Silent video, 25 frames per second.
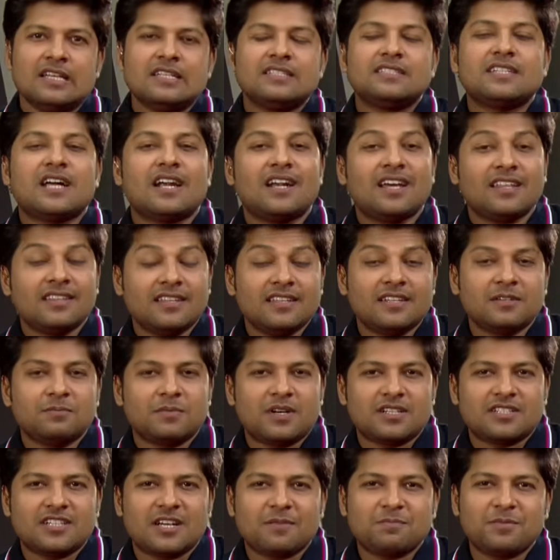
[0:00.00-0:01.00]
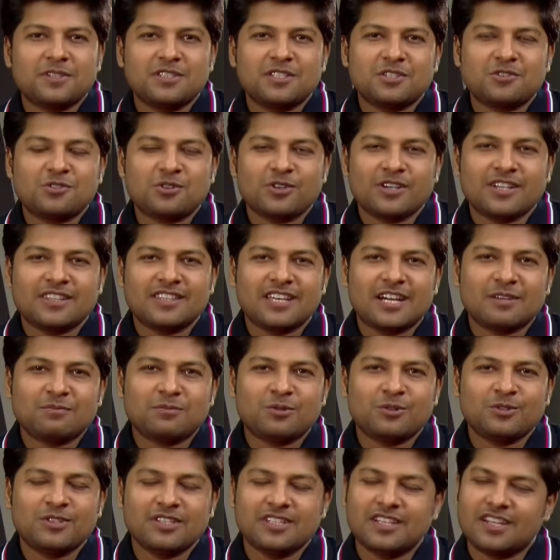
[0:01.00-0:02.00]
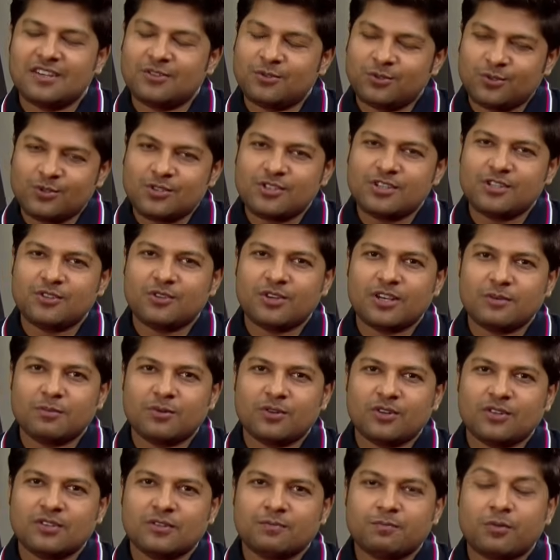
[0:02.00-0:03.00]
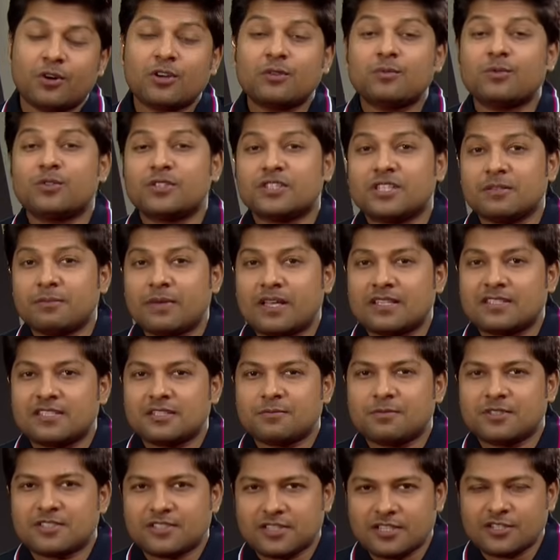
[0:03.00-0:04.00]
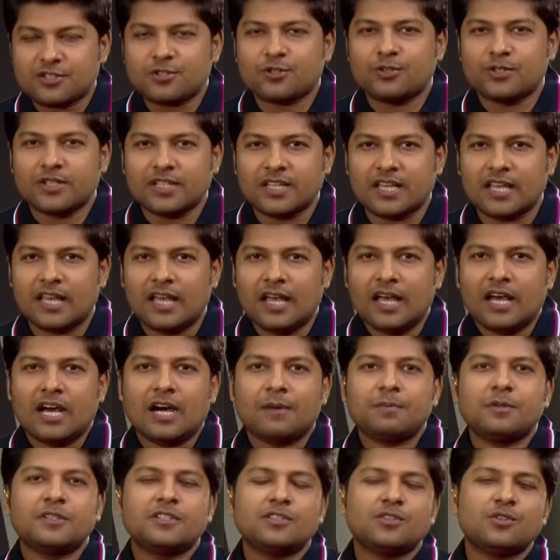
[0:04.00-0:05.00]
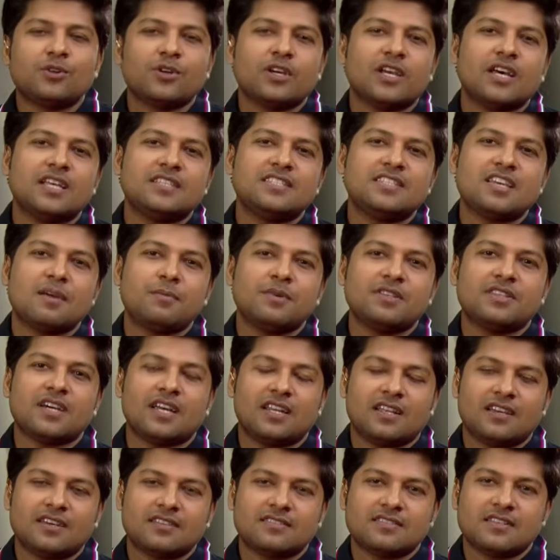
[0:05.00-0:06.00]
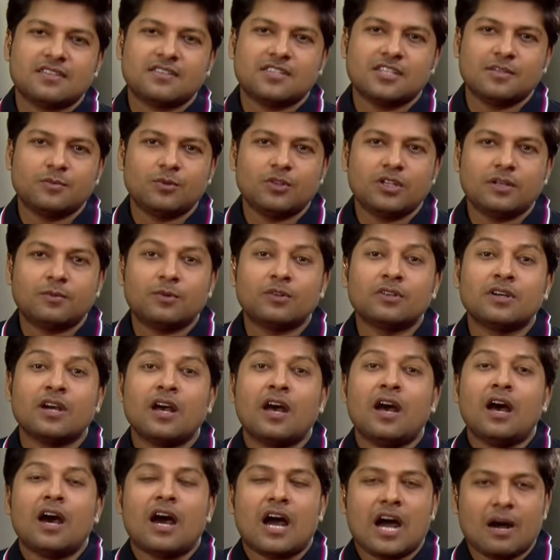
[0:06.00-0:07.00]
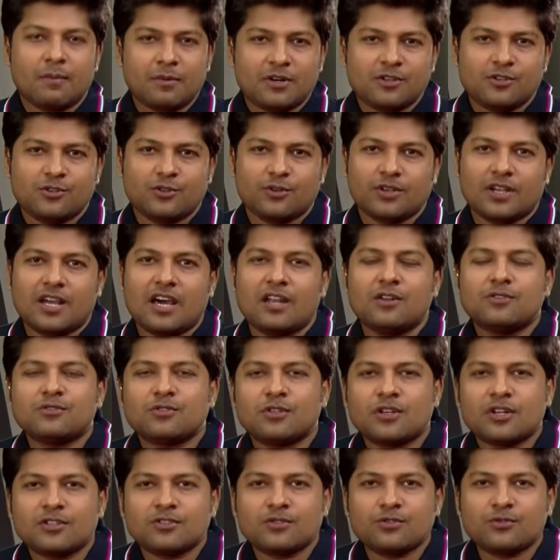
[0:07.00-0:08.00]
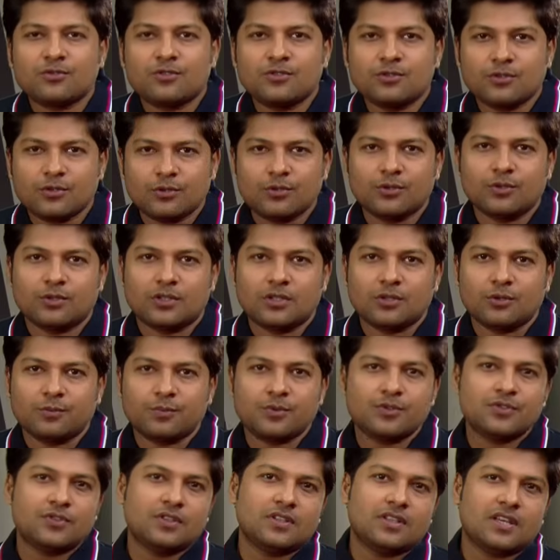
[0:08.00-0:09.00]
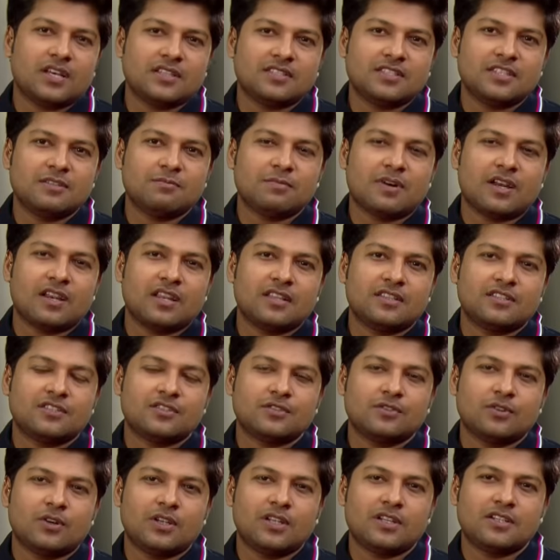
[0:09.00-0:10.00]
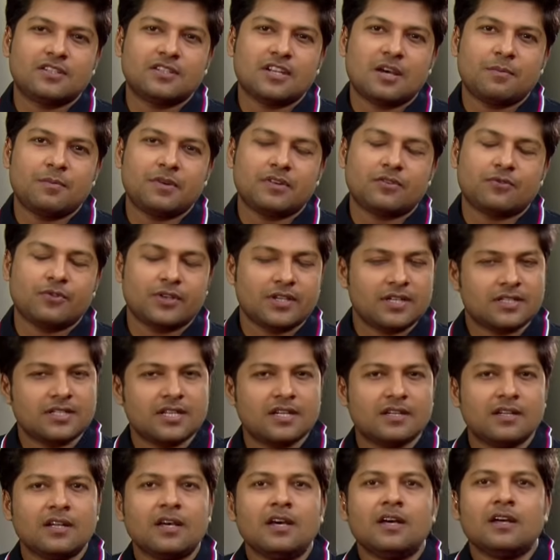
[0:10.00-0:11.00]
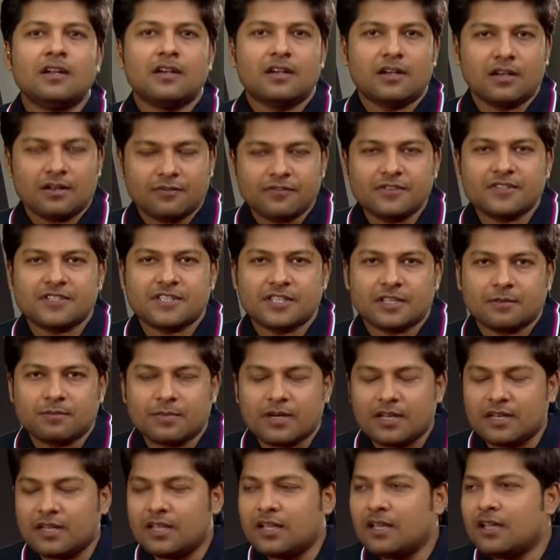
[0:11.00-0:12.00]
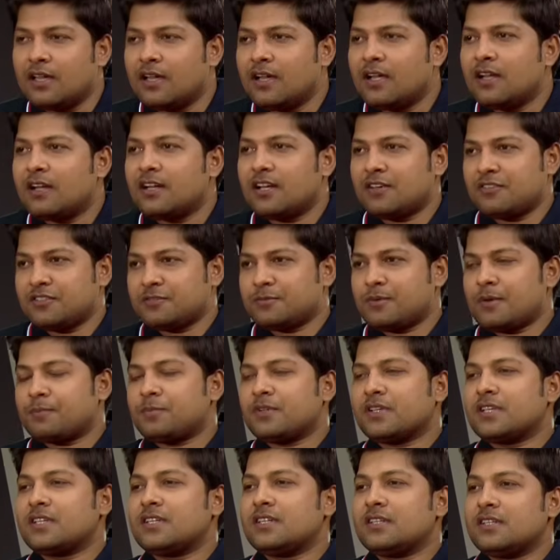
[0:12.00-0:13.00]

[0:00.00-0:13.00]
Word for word: টানা দেড় মাস আপনাদের সঙ্গে থাকব দিনের অনুষ্ঠিত এবং পরবর্তী ম্যাচের বিশ্লেষণ নিয়ে আপনাদের সঙ্গে আছি আমি তারেক হাসান শিমুল এবং আমার সঙ্গে আলোচনার জন্য স্টুডিওতে উপস্থিত আছেন বাংলাদেশ দলের সাবেক ক্রিকেটার নাফিস ইকবাল নাফিস ভাই আপনাকে